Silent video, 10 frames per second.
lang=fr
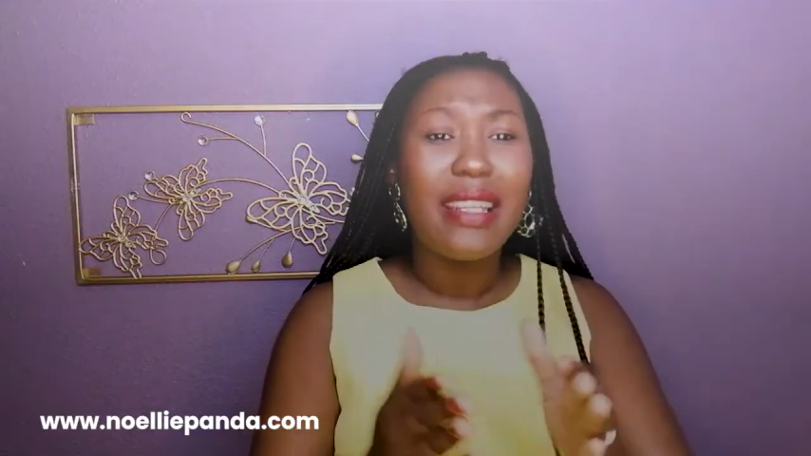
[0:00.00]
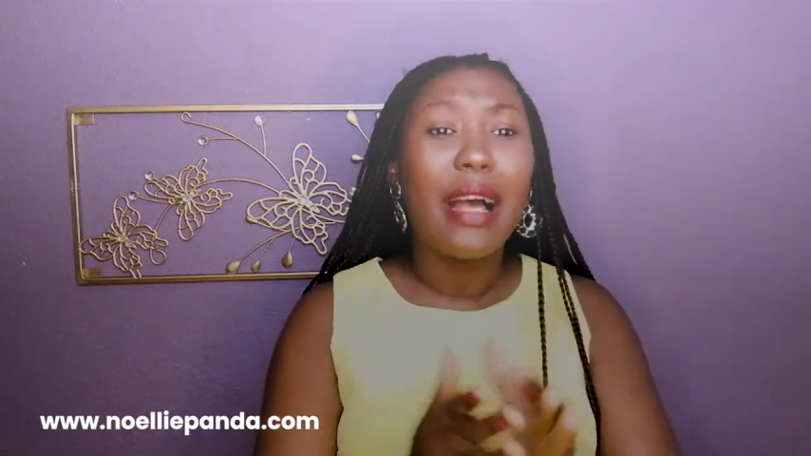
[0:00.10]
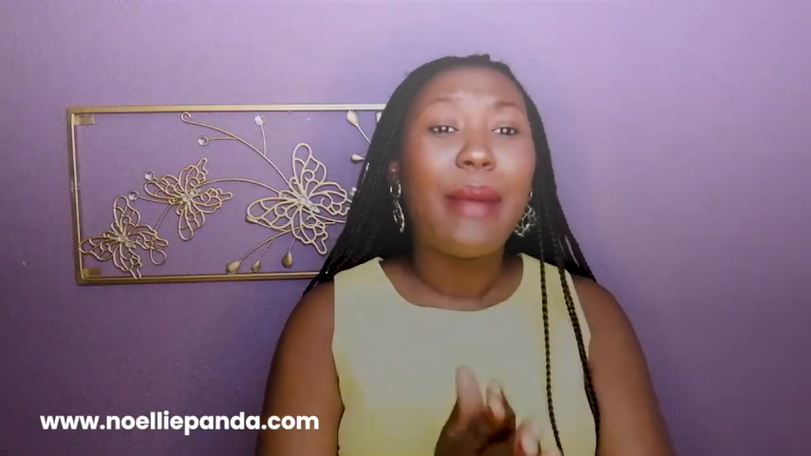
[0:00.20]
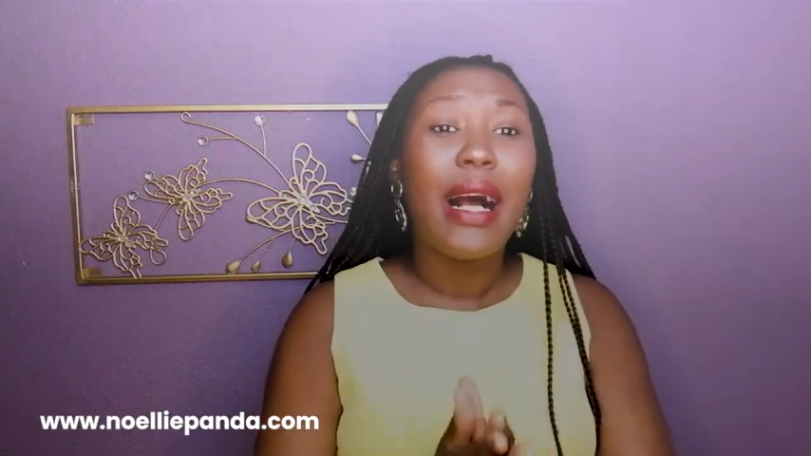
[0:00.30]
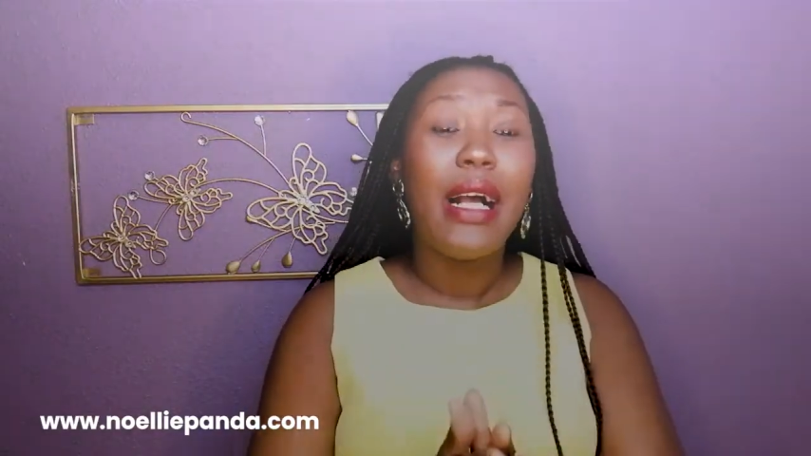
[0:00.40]

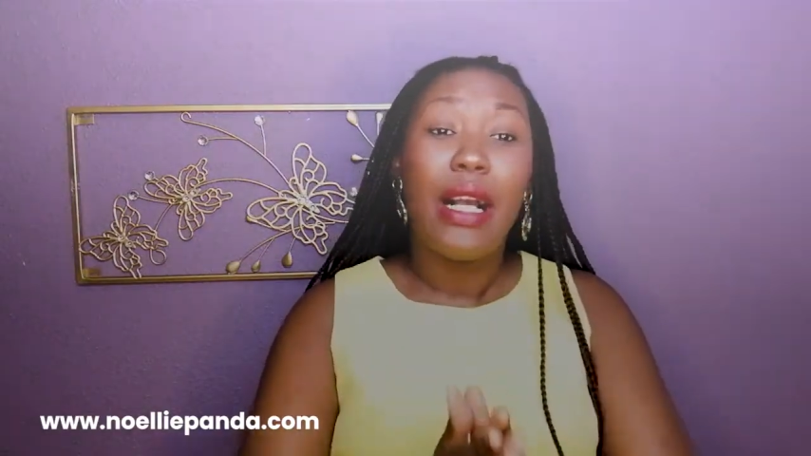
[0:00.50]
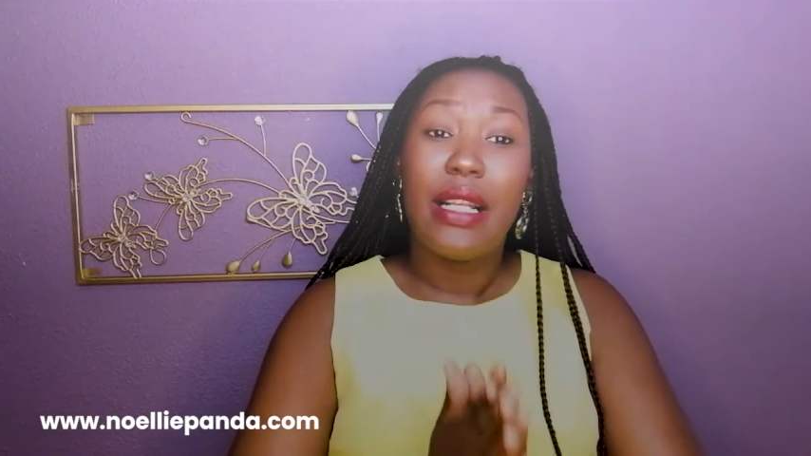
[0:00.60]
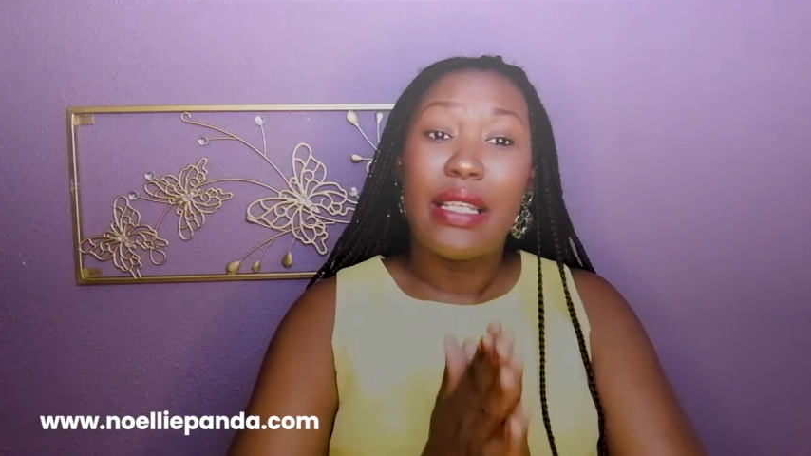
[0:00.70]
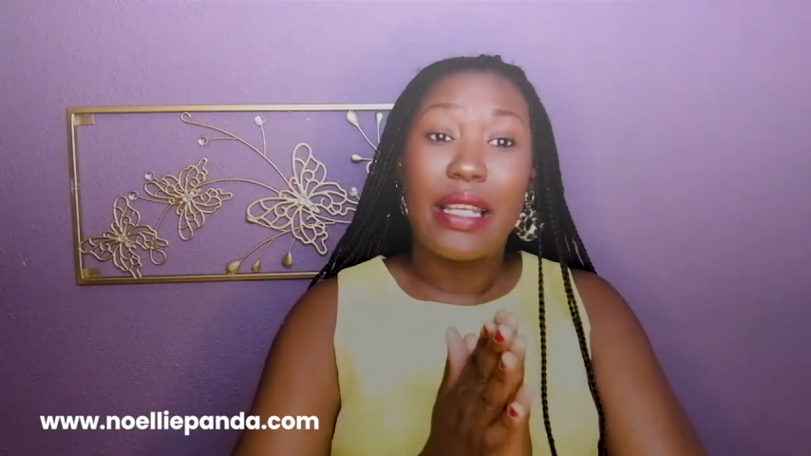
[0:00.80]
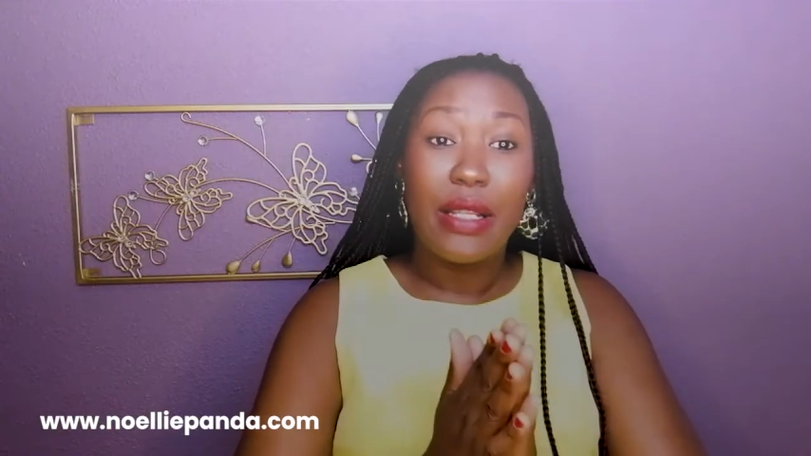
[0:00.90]
Là-bas,
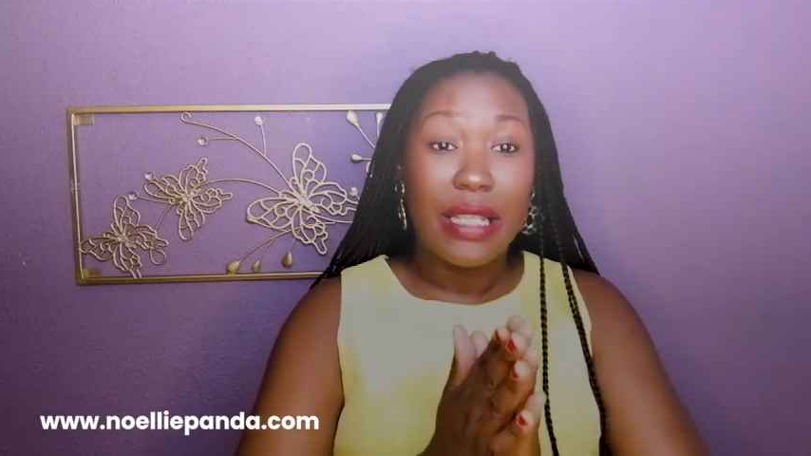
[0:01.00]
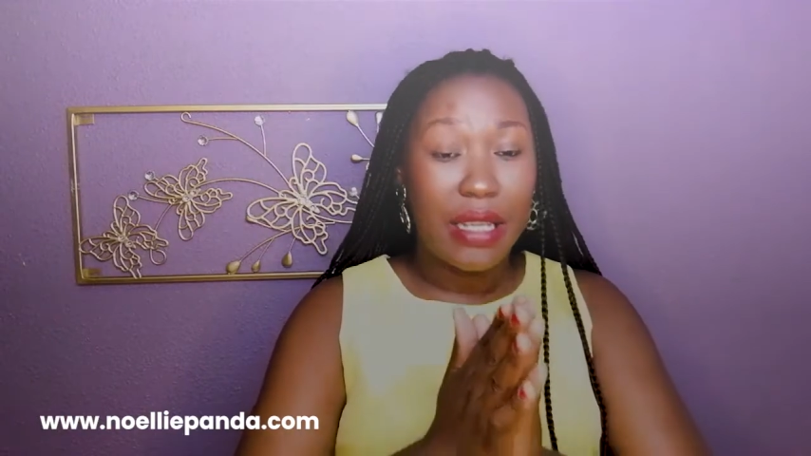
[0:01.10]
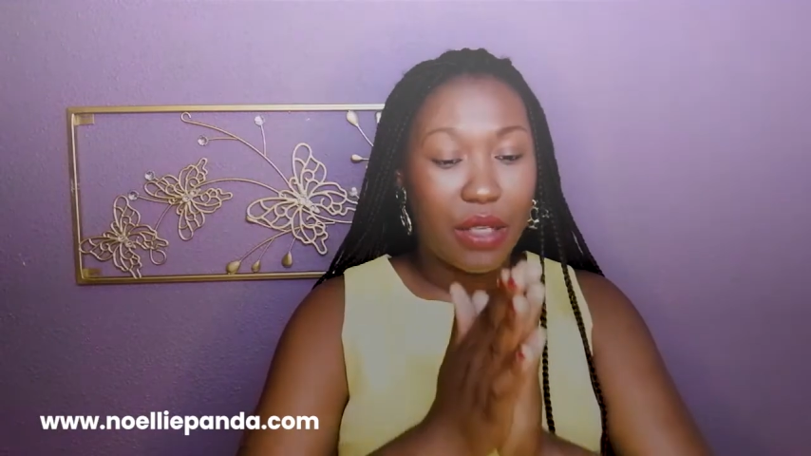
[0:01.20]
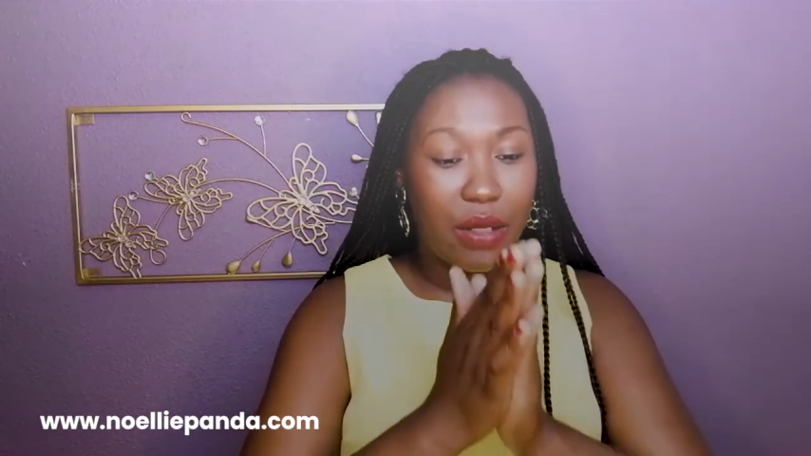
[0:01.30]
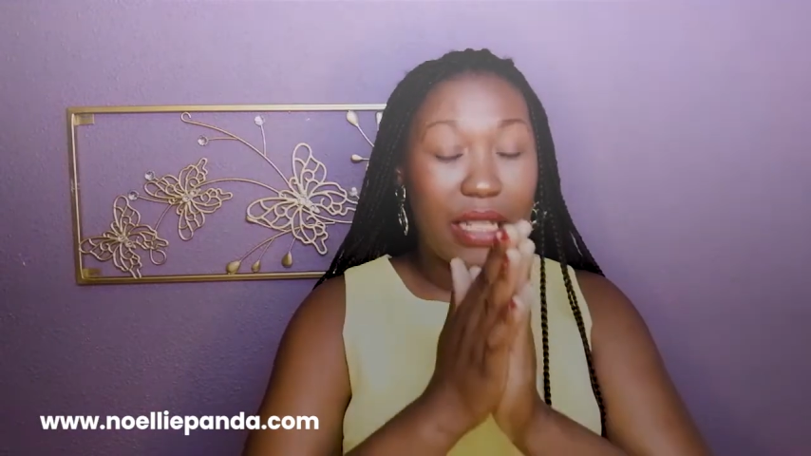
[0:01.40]
les,
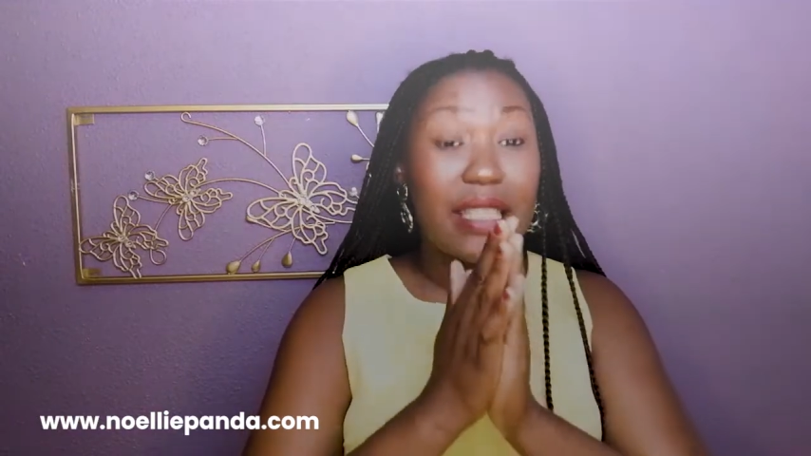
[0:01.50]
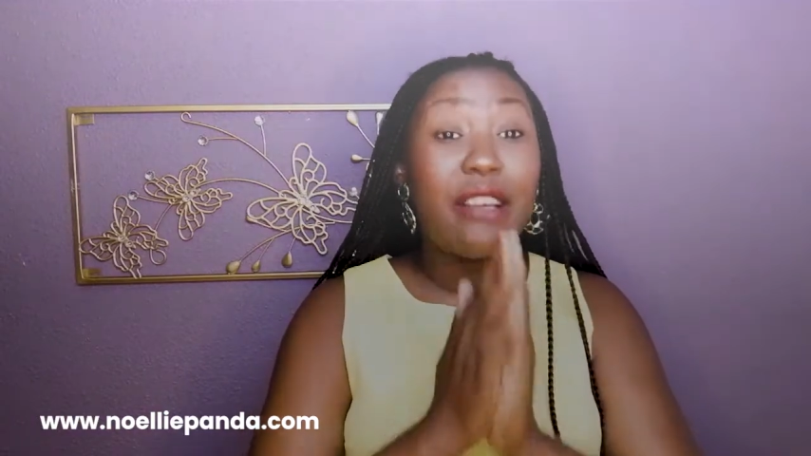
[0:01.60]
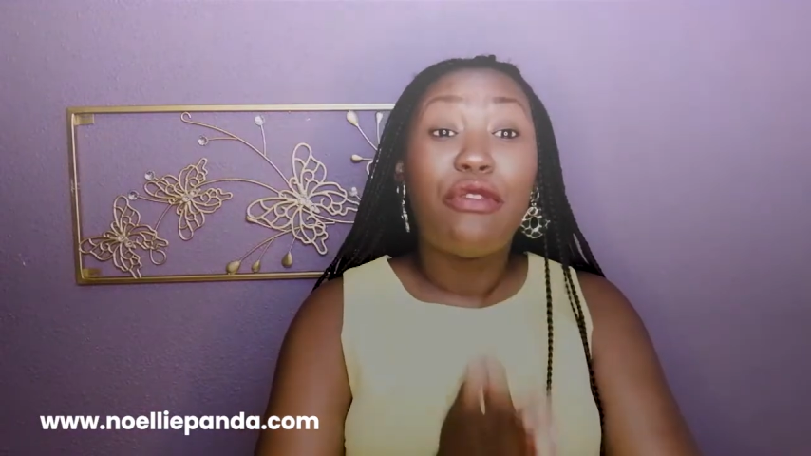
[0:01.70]
les,